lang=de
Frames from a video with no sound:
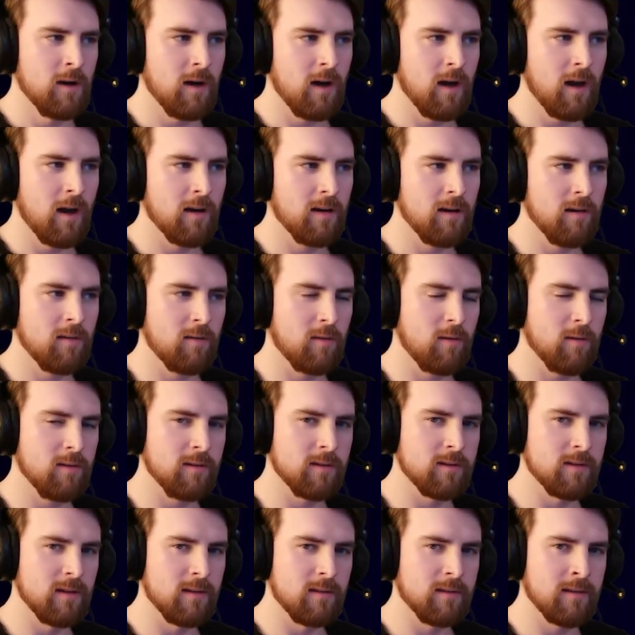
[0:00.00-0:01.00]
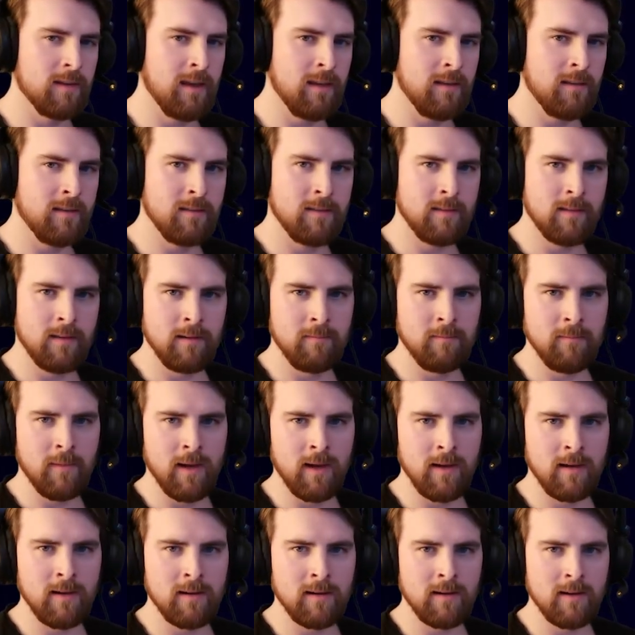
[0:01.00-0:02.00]
Eigentlich sollte ich das gestern
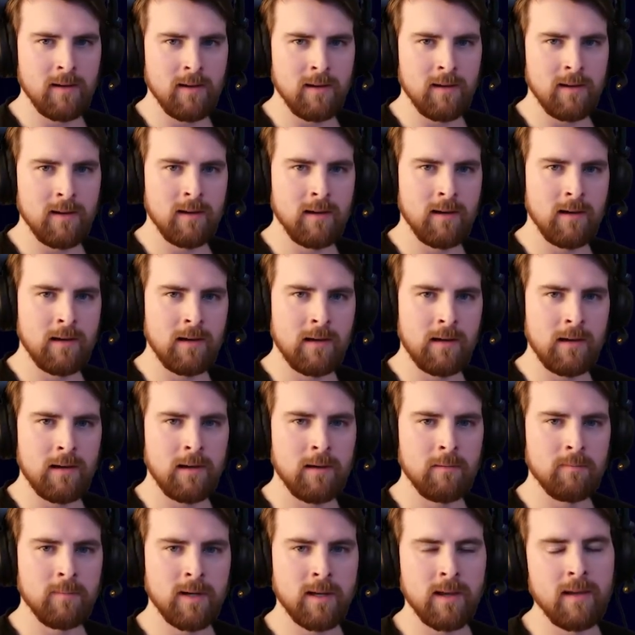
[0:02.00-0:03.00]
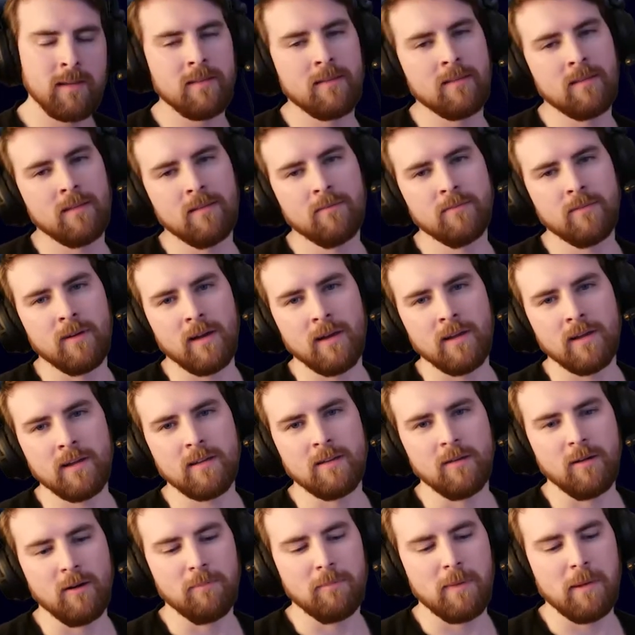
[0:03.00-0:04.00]
machen, aber gestern war
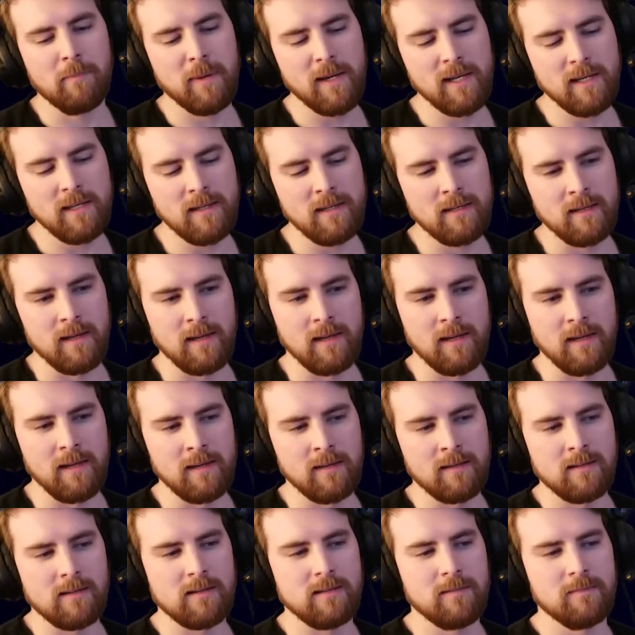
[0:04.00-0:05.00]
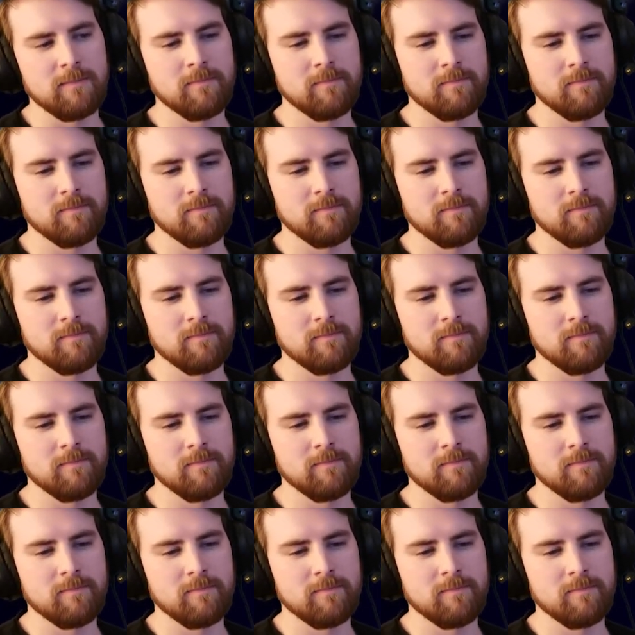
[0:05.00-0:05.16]
ich noch bei meinem Dad.